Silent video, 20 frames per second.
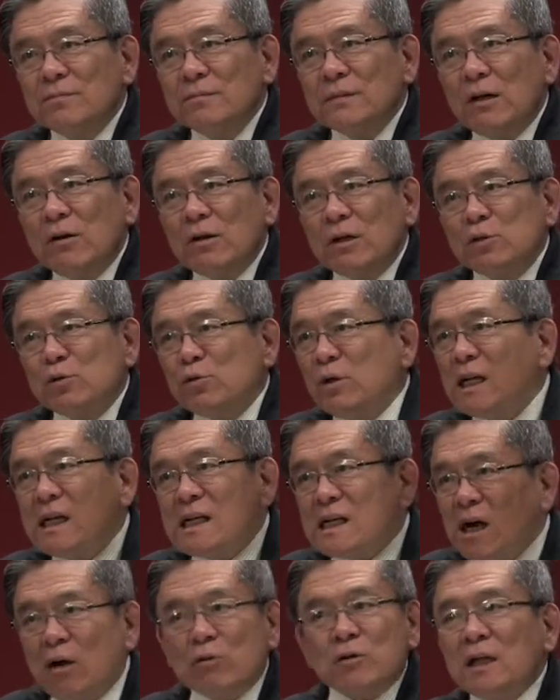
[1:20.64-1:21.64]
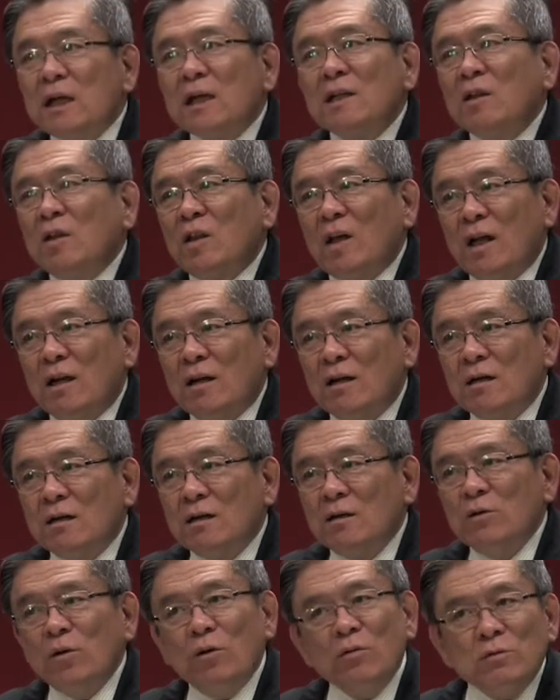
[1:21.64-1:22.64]
到了那个最高的那个点
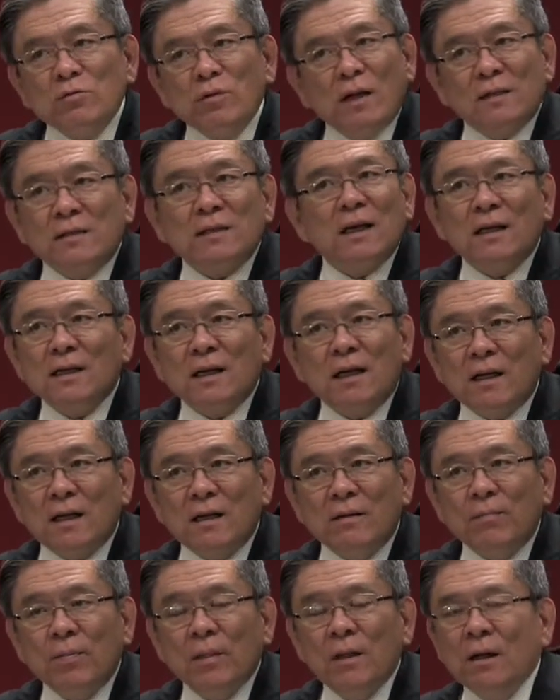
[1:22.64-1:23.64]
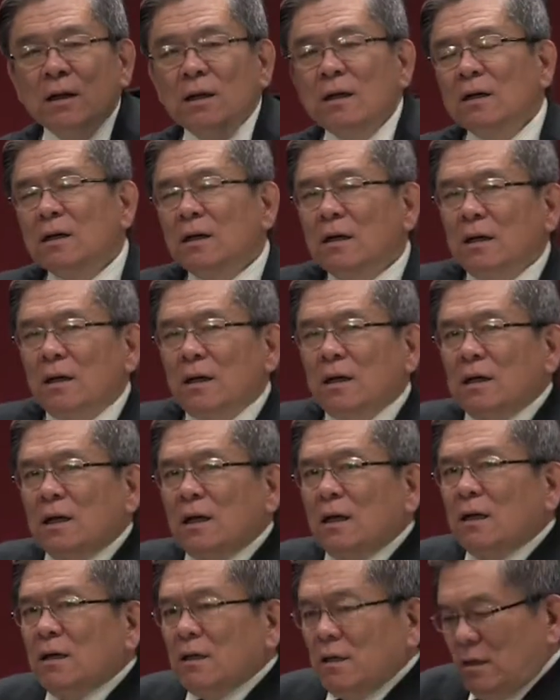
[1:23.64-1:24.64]
永远在那里，
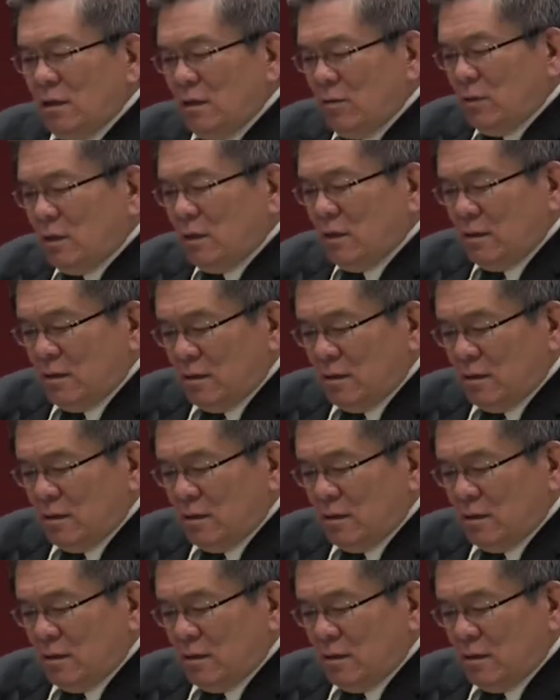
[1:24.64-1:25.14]
啊，因为